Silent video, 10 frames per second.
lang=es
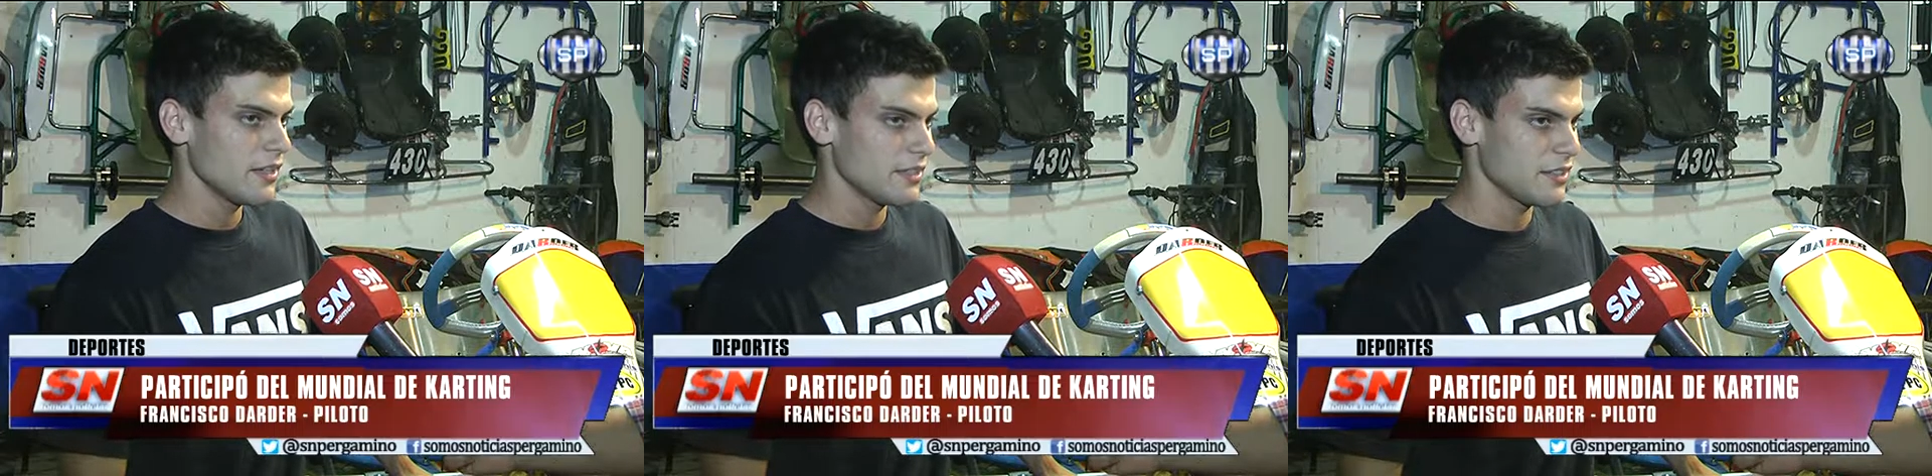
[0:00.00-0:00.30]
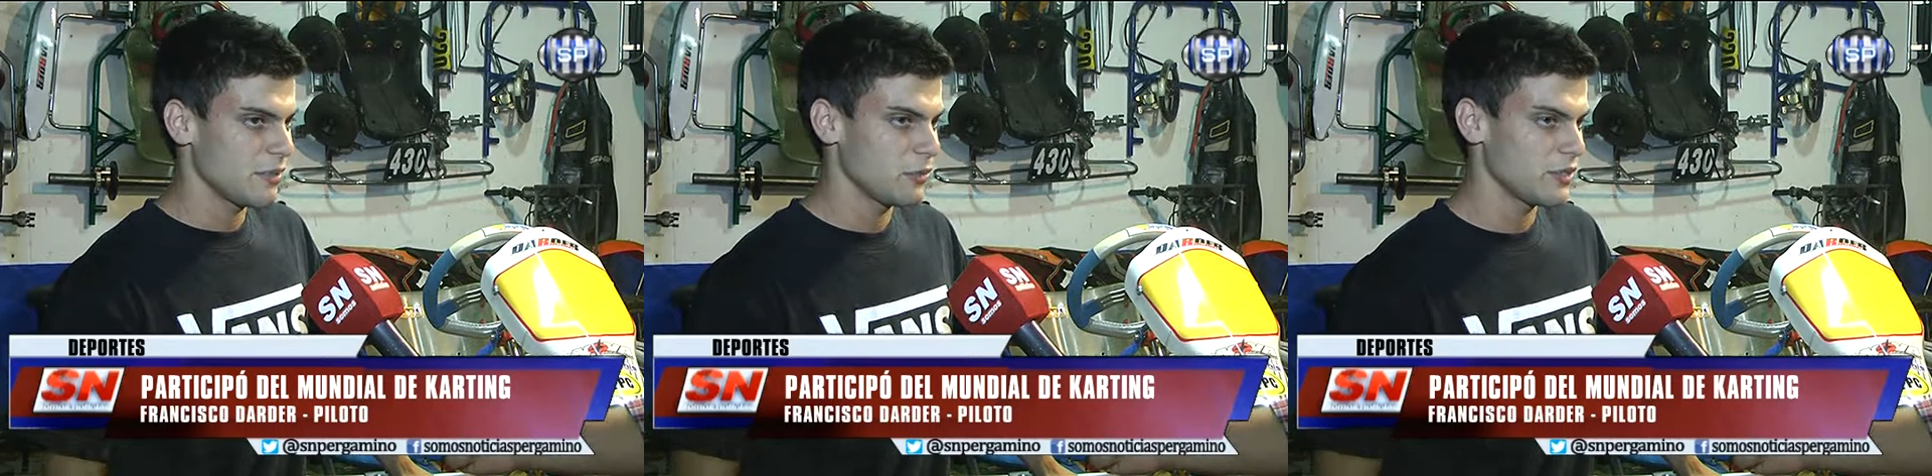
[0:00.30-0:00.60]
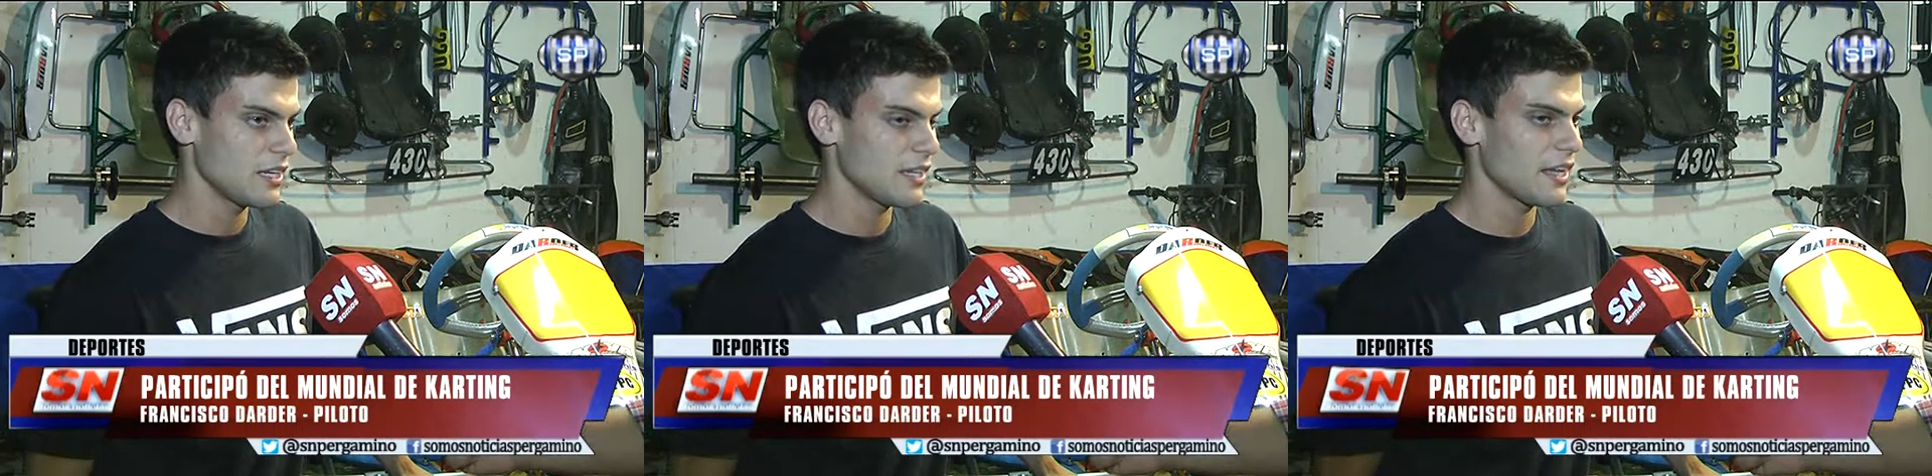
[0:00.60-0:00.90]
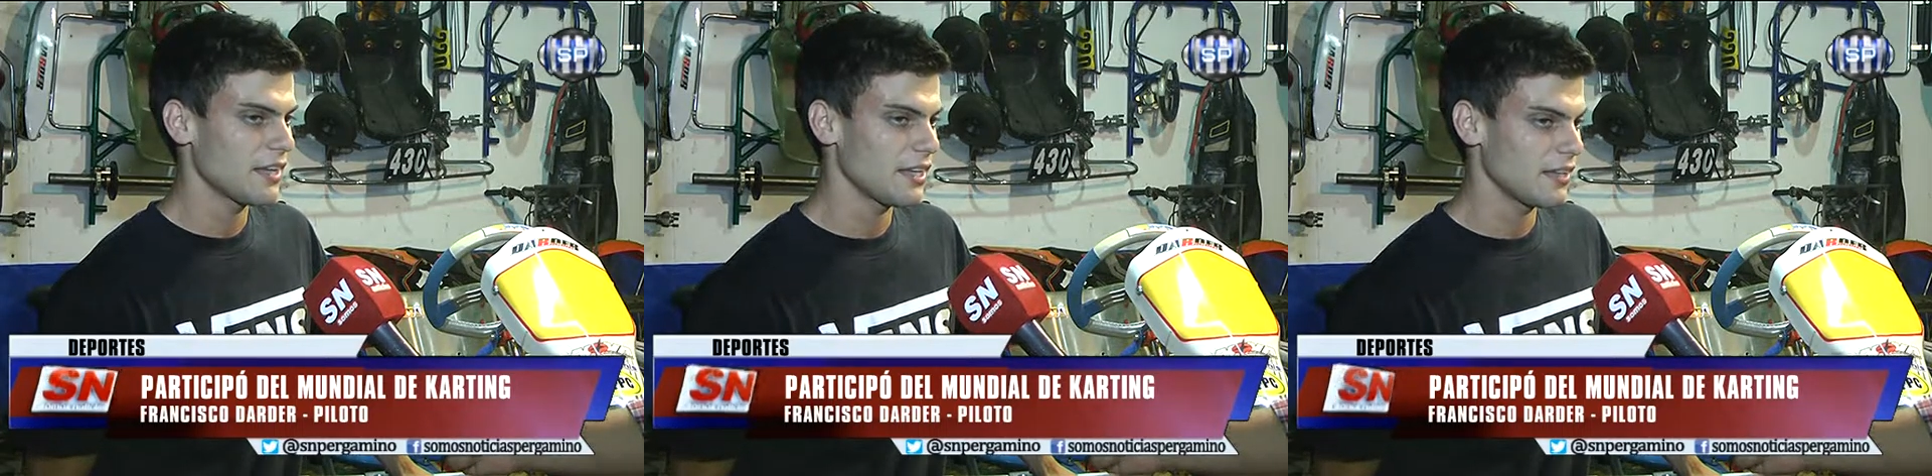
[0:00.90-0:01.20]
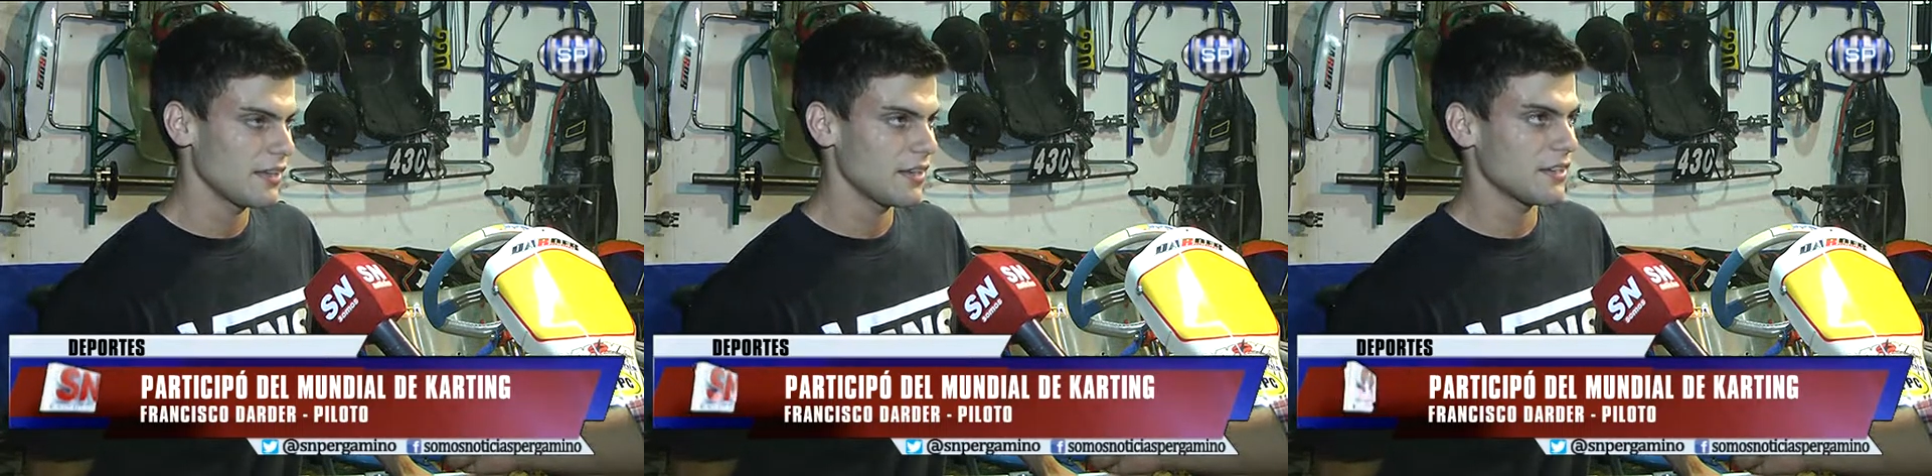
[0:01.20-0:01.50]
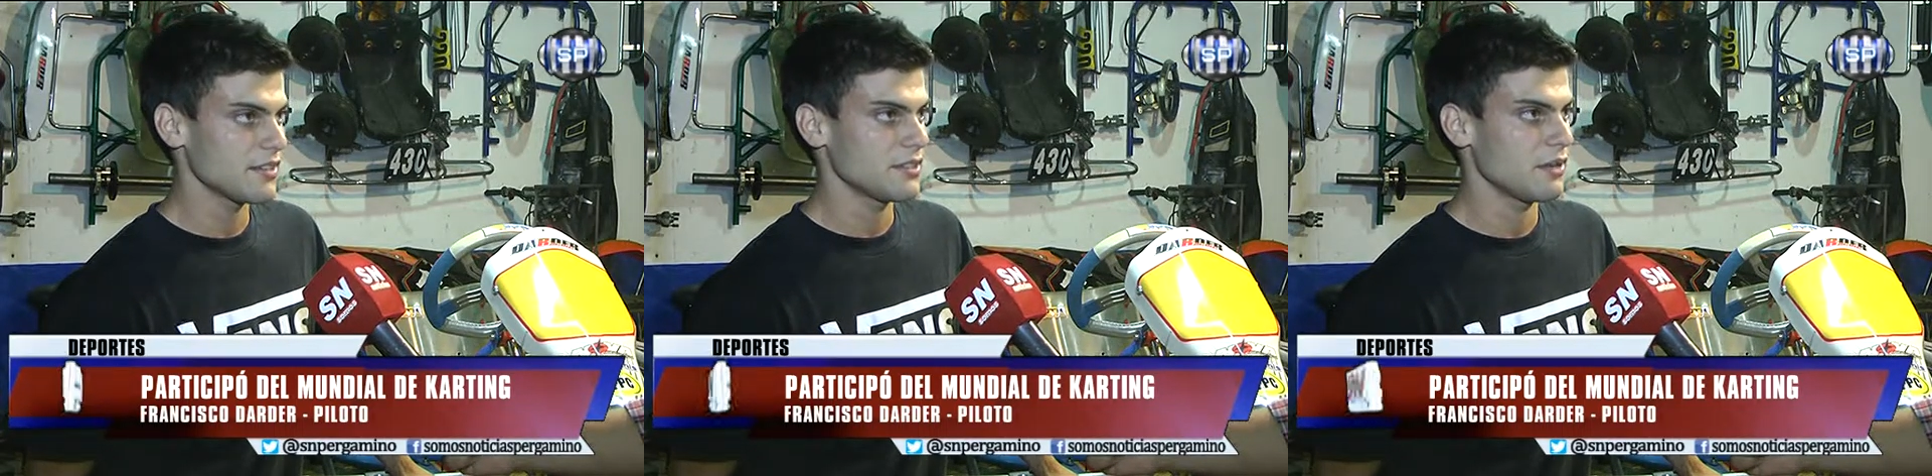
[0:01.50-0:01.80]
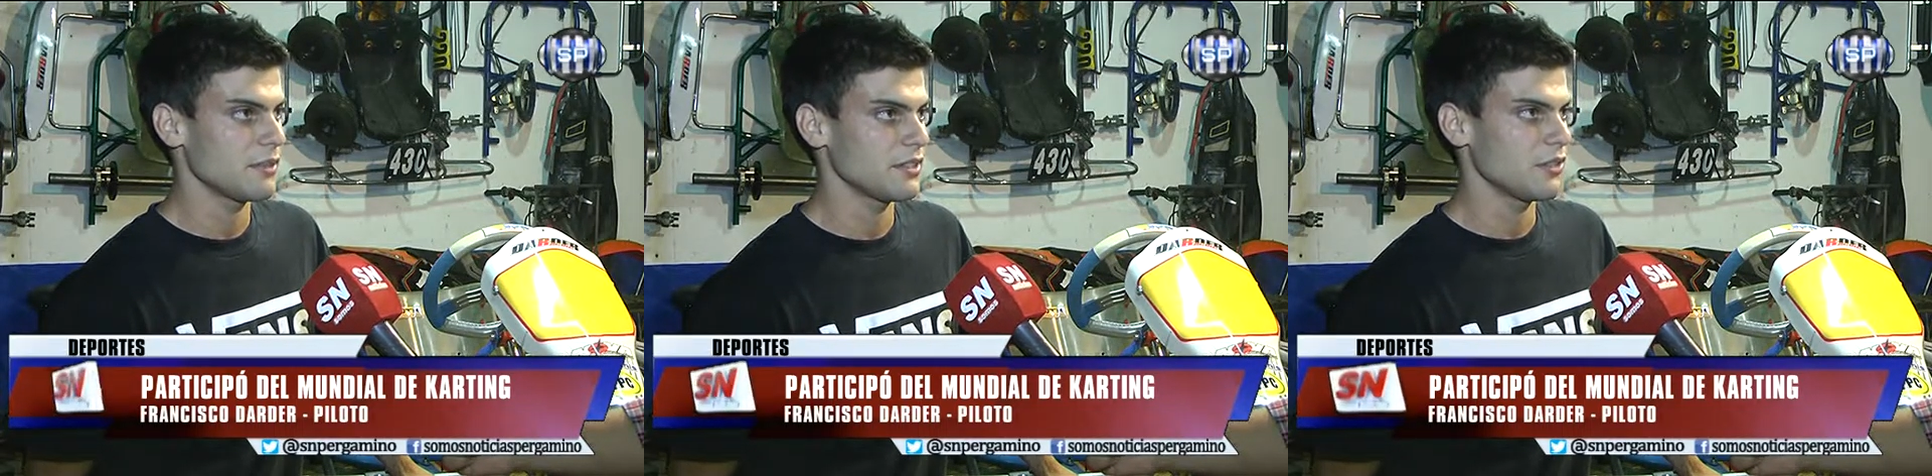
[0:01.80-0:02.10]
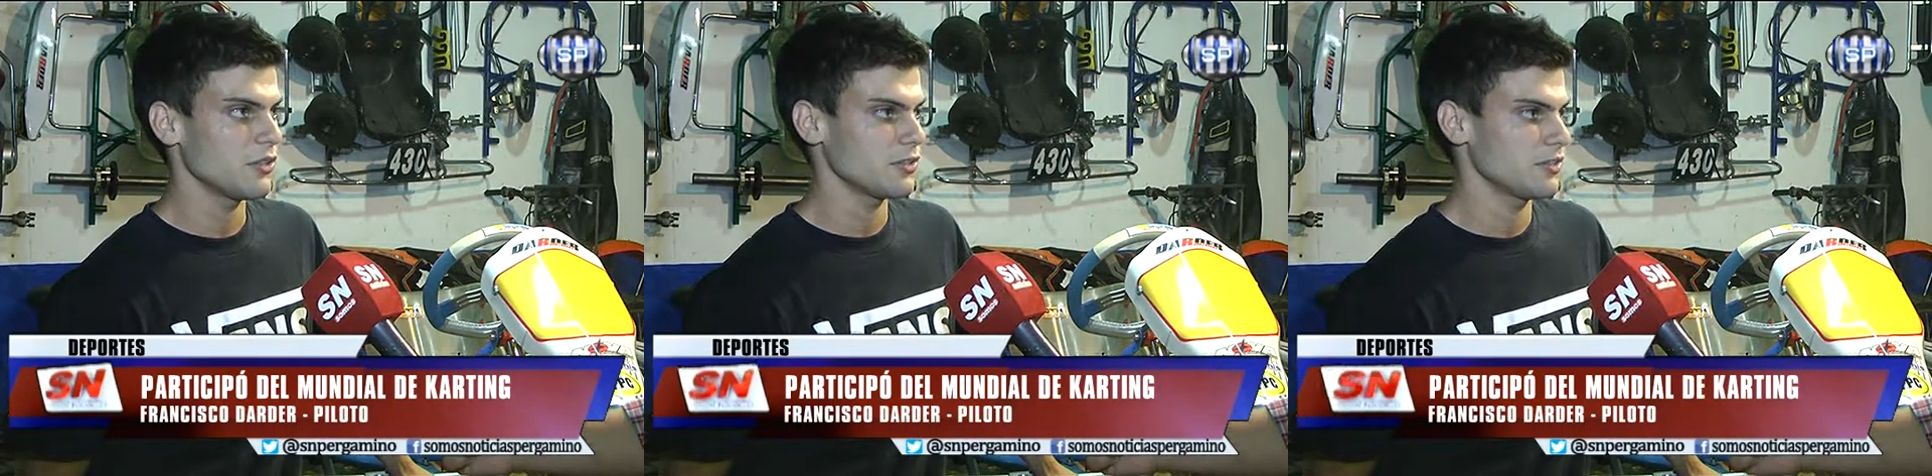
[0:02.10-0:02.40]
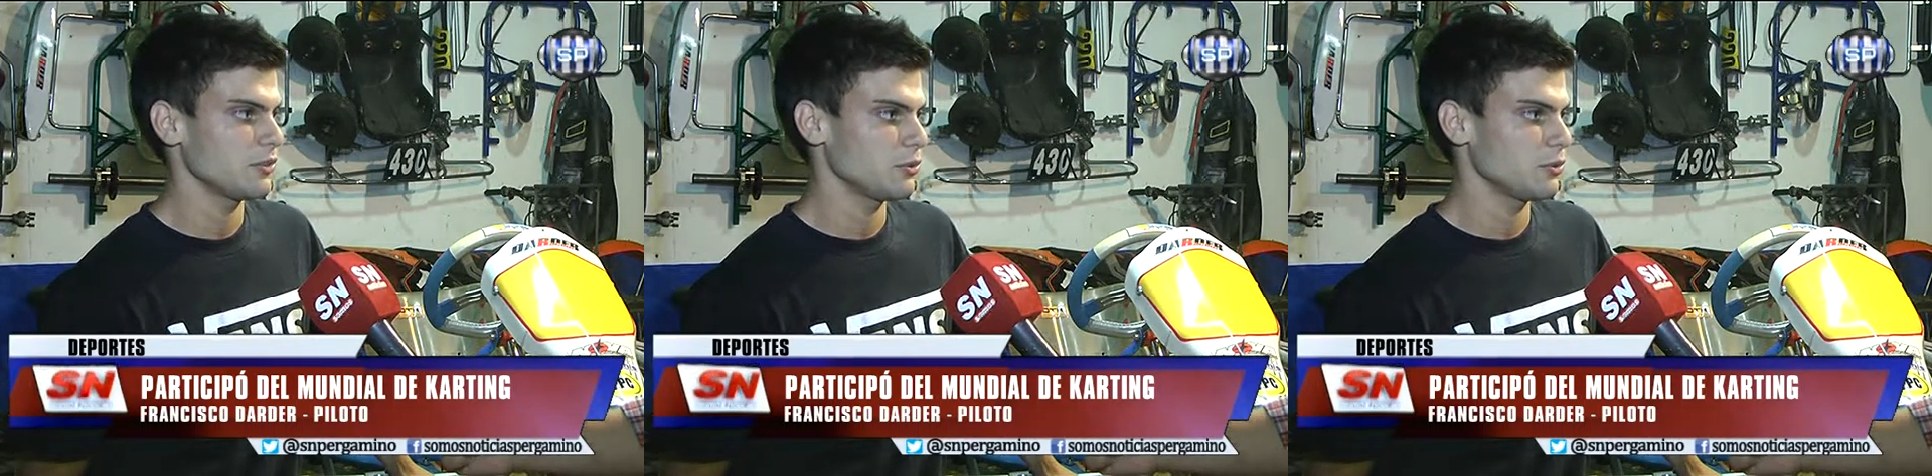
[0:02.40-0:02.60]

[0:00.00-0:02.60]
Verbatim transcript: y el mundial era desde el 15 al 22,